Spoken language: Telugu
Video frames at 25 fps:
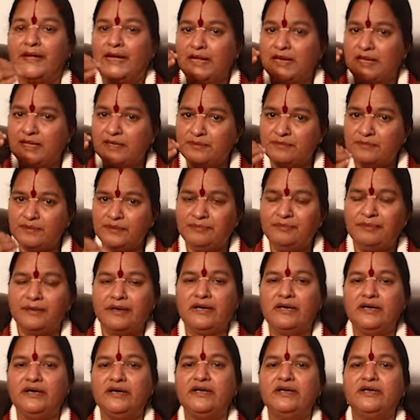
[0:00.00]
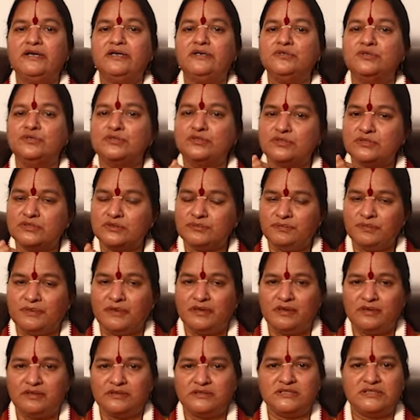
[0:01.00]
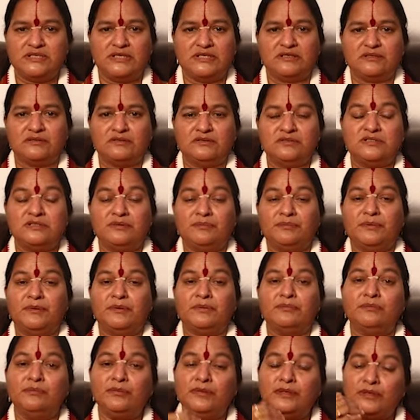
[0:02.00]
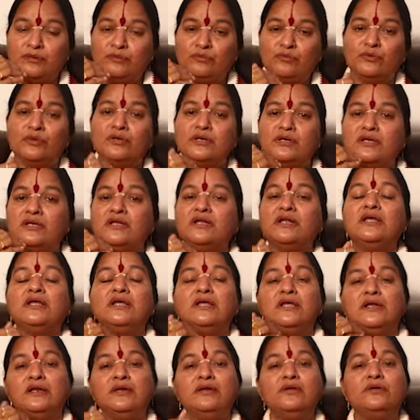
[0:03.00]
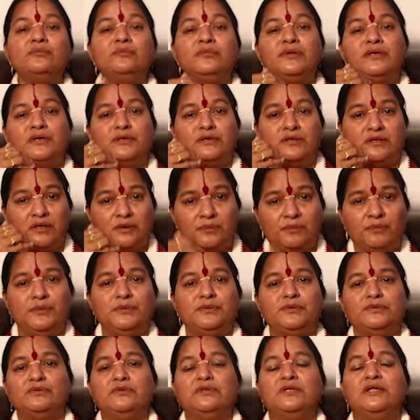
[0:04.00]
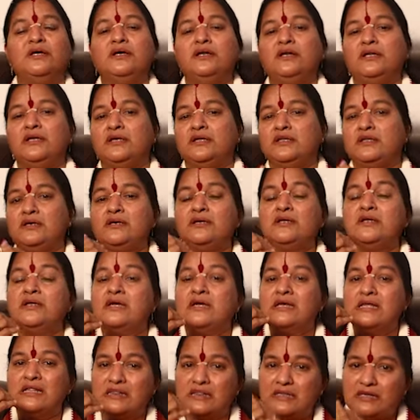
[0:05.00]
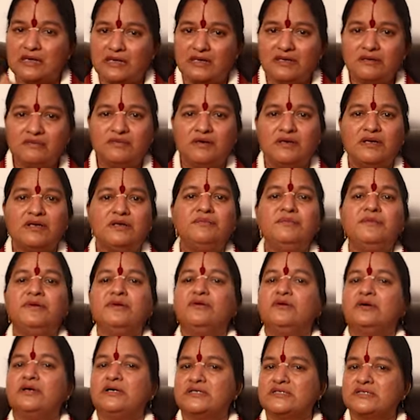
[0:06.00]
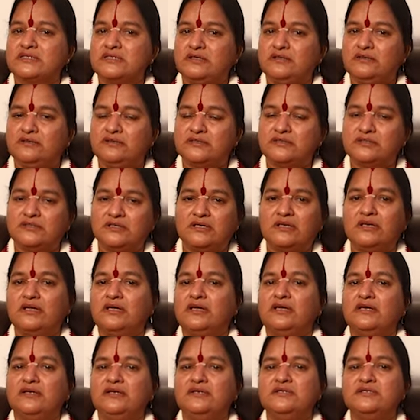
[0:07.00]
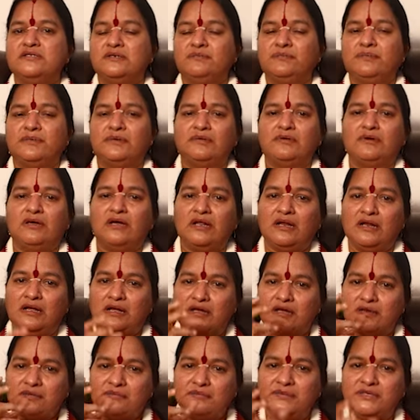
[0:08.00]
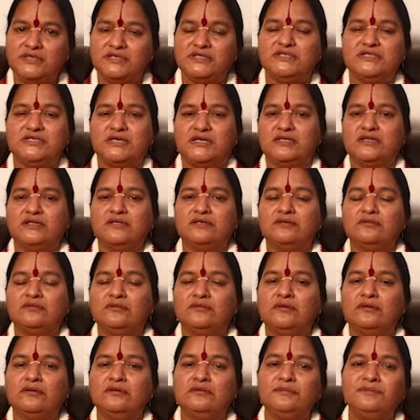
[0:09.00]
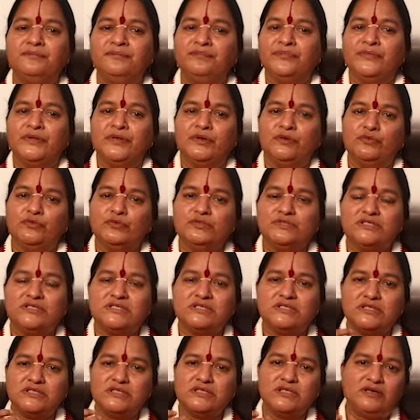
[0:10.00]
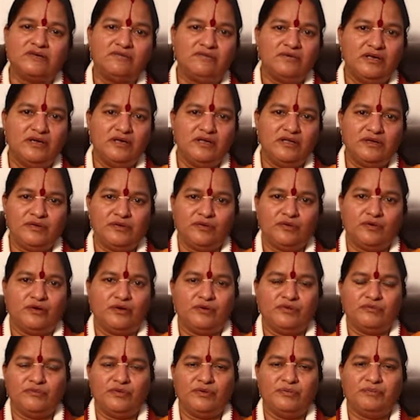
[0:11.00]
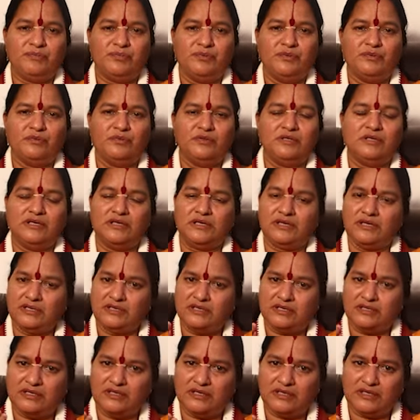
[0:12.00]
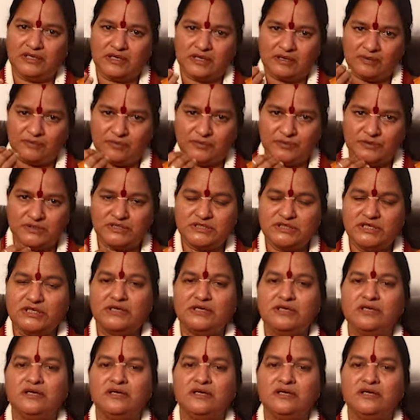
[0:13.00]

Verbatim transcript: అలాగే మీ పెళ్లి డేట్ని చూసి జాతకం చెప్పడం మీరు ఉంటున్న ఇల్లు మీకు నప్పుతుందా లేదా దానివల్ల మీకు కష్టాలు వస్తున్నాయా అని చెప్పడం అలాగే మీ జాతకంలో ఉచ్చస్థితికి వెళ్ళే యోగం ఎప్పుడుంది లేదంటే రేపు వచ్చే